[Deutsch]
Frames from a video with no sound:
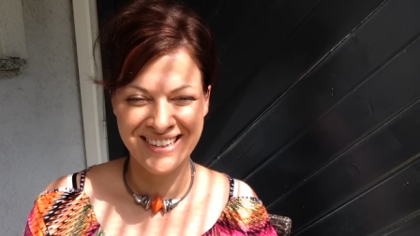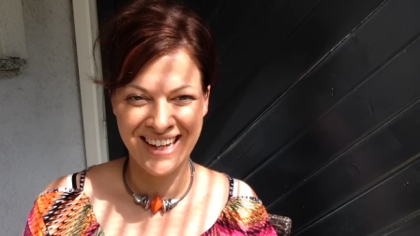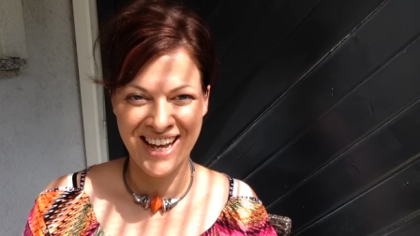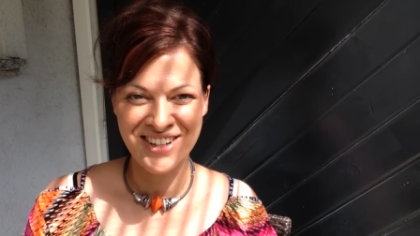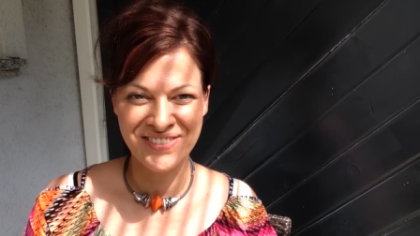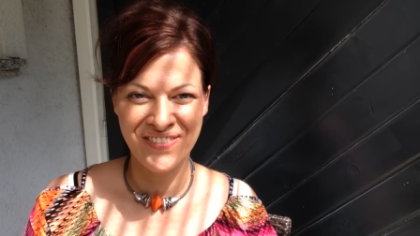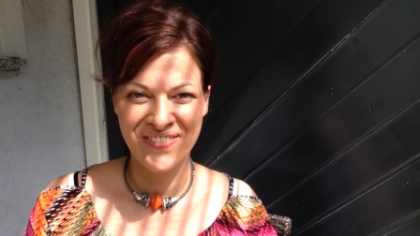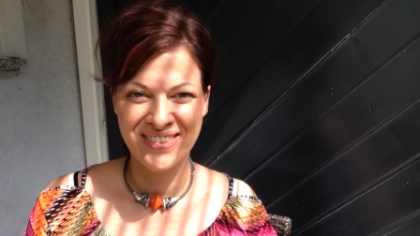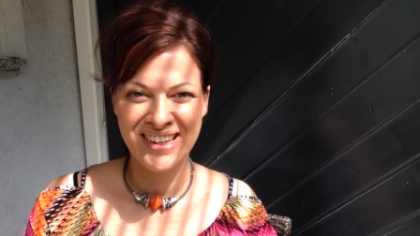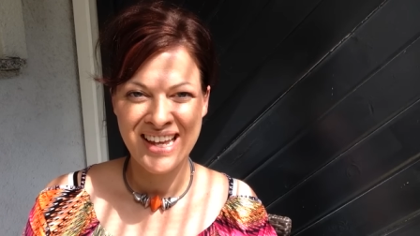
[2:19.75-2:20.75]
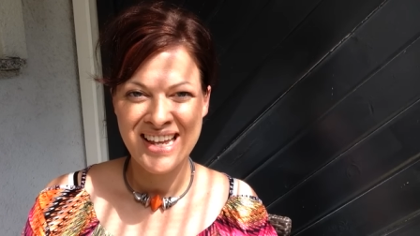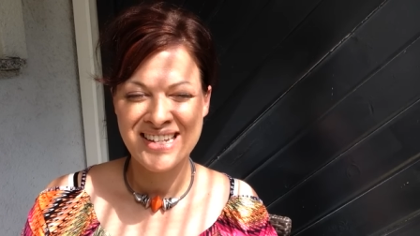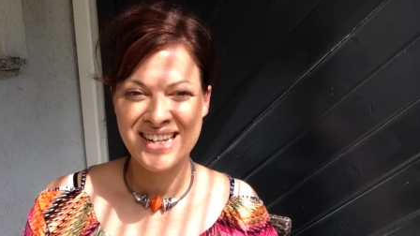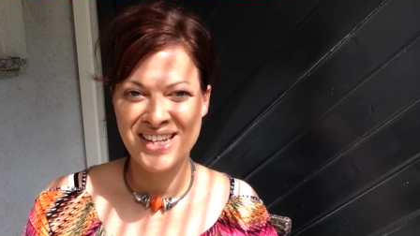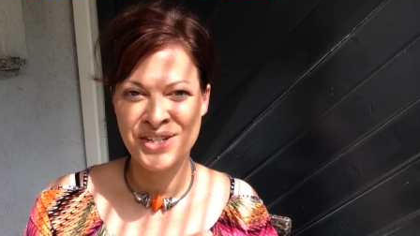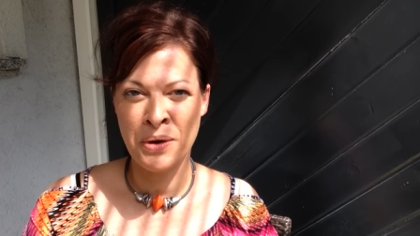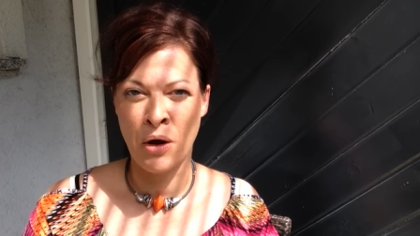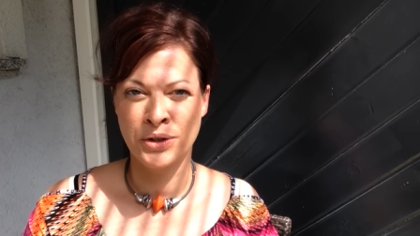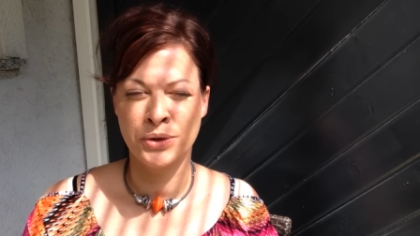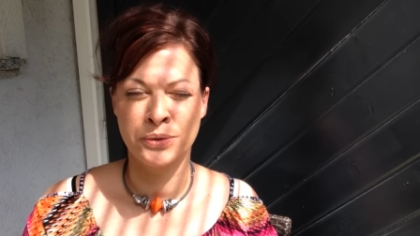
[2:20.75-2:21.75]
Ja? Das kannst du
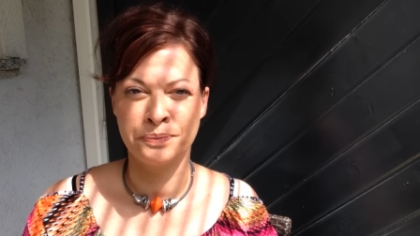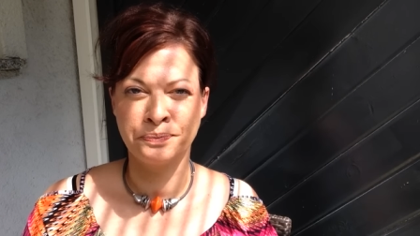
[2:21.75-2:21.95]
auch tun.